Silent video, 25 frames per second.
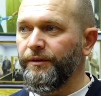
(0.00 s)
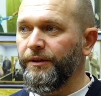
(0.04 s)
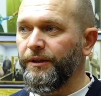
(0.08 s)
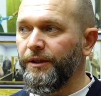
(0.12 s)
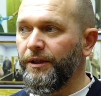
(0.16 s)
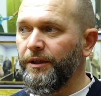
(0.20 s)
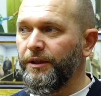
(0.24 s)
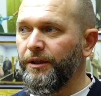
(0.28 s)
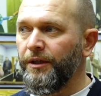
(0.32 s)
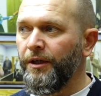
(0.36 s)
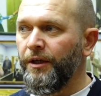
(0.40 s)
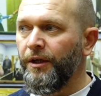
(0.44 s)

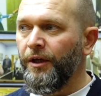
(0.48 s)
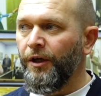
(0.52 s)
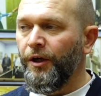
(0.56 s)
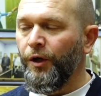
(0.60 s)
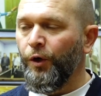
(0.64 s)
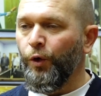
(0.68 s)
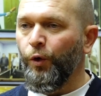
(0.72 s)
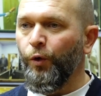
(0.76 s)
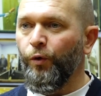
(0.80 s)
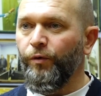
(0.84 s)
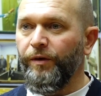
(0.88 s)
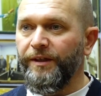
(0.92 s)
Да?
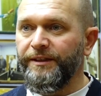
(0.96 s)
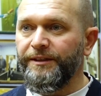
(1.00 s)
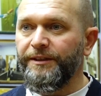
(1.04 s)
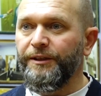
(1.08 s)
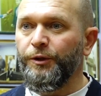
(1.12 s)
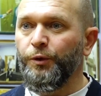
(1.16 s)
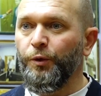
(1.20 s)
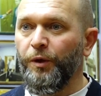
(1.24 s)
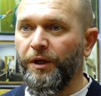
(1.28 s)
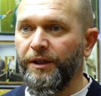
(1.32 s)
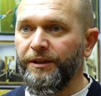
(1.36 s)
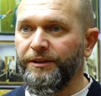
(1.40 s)
У вас
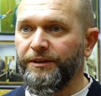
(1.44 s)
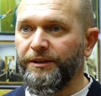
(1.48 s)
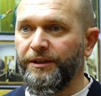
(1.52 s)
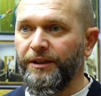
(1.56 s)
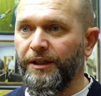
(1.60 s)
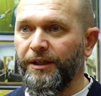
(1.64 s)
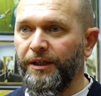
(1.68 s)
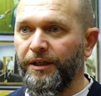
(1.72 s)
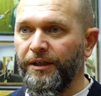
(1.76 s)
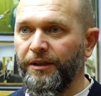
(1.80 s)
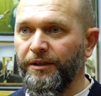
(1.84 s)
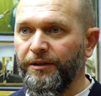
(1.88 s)

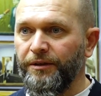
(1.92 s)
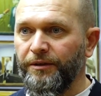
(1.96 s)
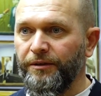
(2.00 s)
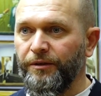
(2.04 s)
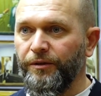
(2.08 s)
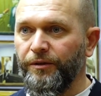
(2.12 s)
ситуация